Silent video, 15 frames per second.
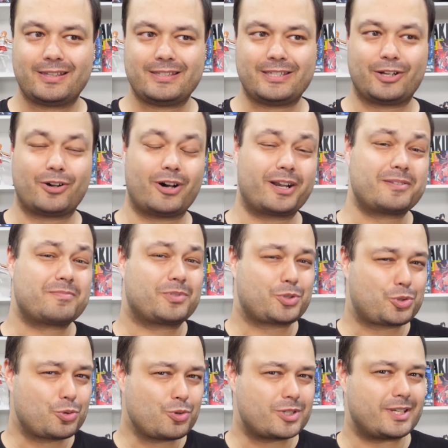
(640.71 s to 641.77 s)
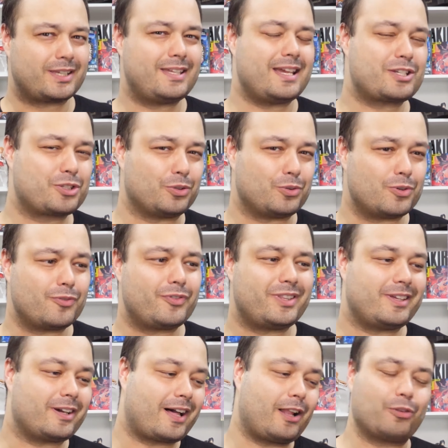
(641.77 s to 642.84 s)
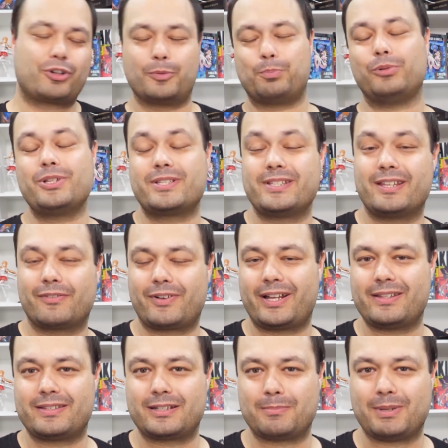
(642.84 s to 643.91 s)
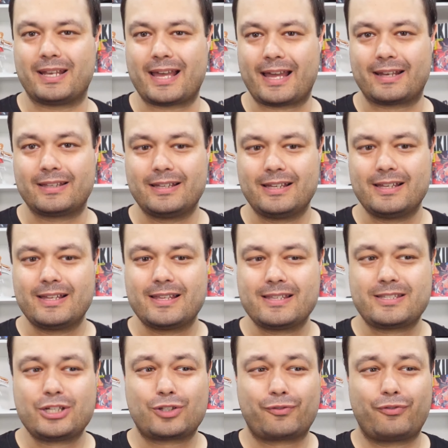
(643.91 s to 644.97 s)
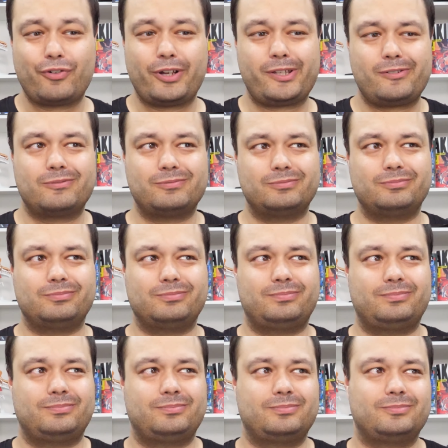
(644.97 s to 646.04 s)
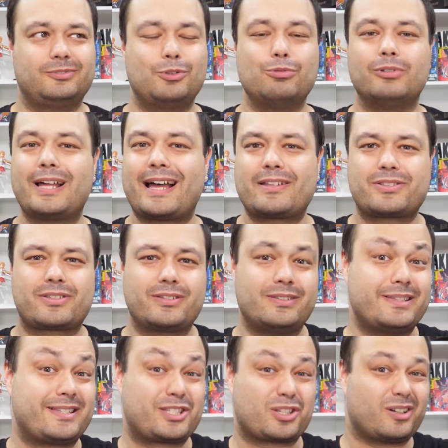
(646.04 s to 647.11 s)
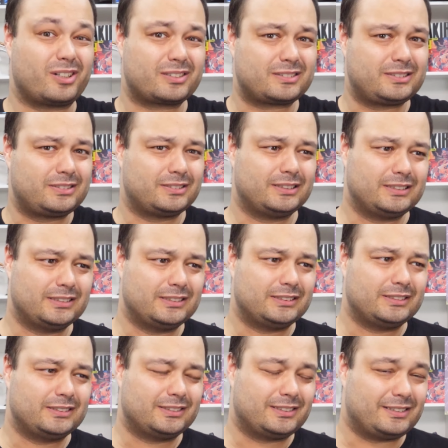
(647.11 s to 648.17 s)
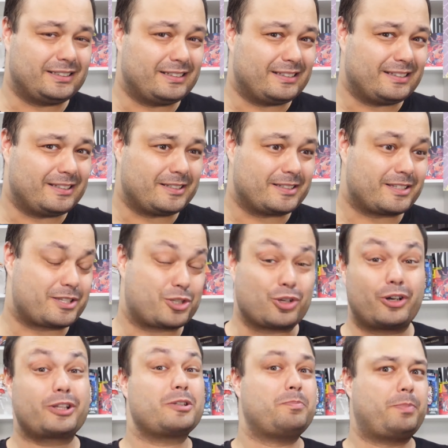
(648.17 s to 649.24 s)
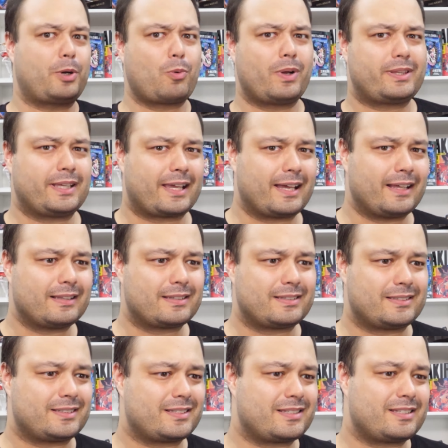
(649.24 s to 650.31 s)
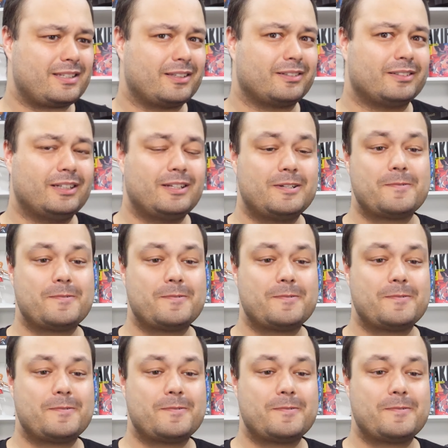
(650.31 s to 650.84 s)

E agora surge aqui esta dúvida, e é algo que a polícia vai determinar, se isto foi um, um lance de sorte eh, de sorte para o atacante se ele